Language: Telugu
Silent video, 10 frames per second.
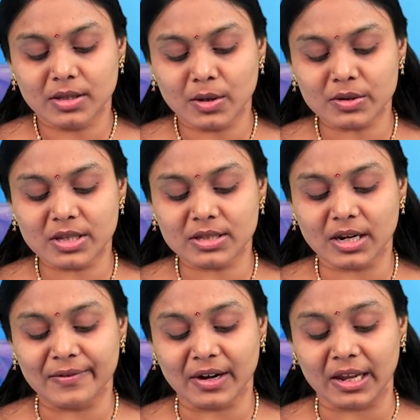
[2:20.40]
సిరోసిస్
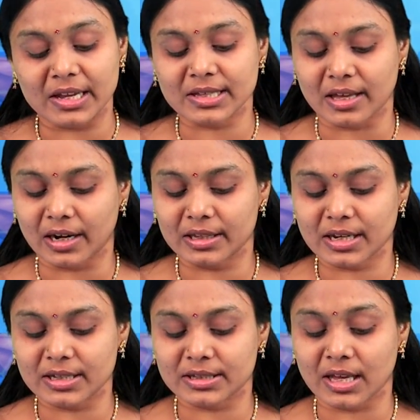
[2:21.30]
లివర్కి సరైన
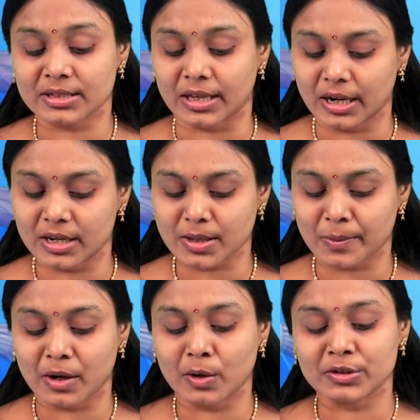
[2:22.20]
చికిత్స సరైన
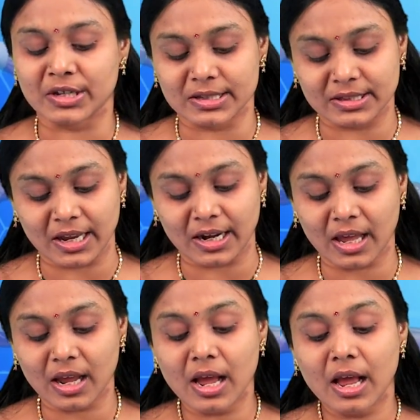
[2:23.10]
సమయంలో చేస్తేనే
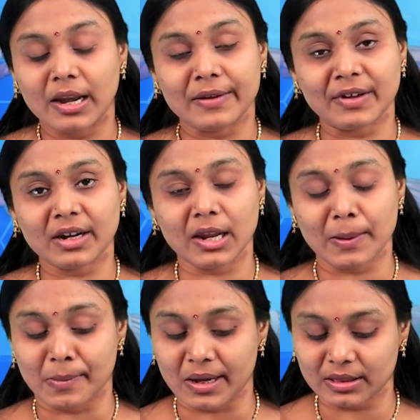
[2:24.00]
లివర్ని
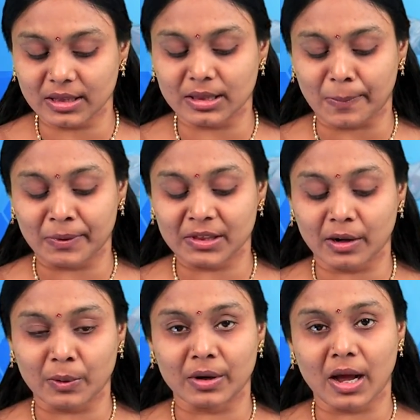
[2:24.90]
మరింత
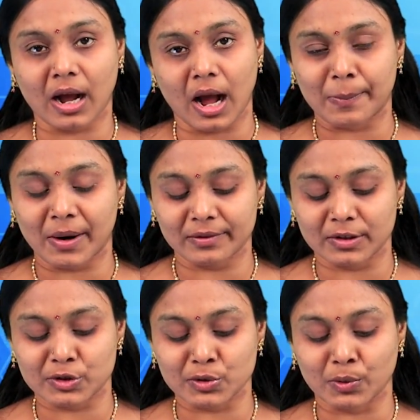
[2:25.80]
దెబ్బతినకుండా
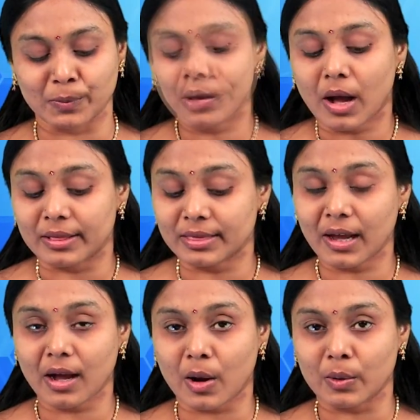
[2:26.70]
కాపాడవచ్చు
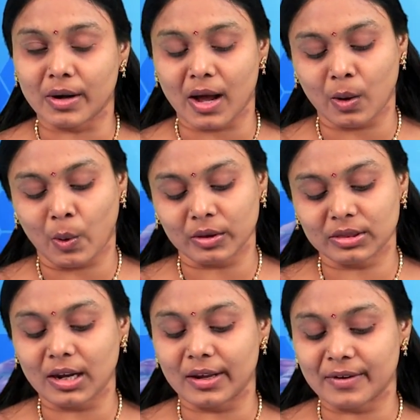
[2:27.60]
అంతేకాకుండా
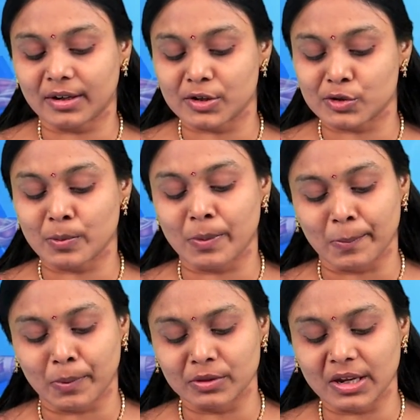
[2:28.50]
కొత్త లివర్ టిష్యూ
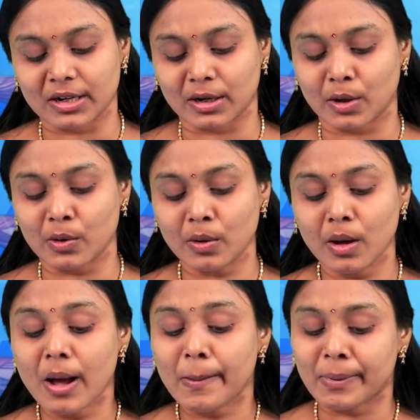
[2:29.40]
పెంపొందేటట్లు
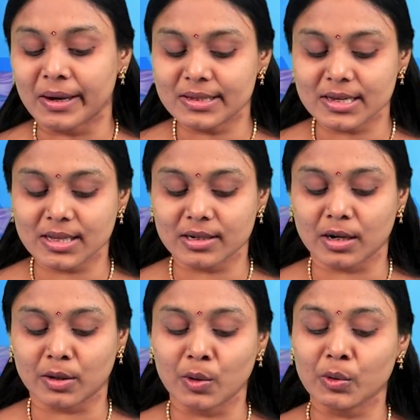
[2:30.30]

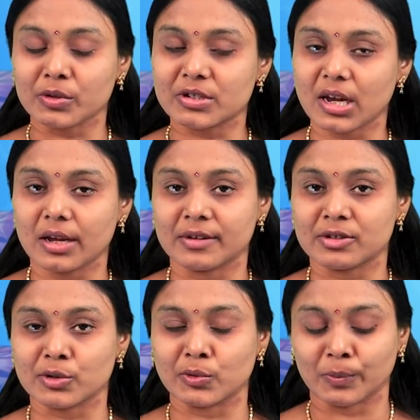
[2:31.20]
పనిచేసేటట్లు కృషి
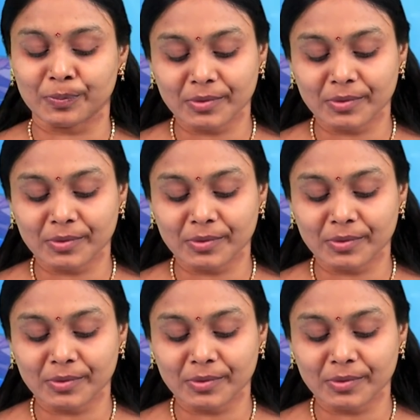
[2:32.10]
చేయవచ్చు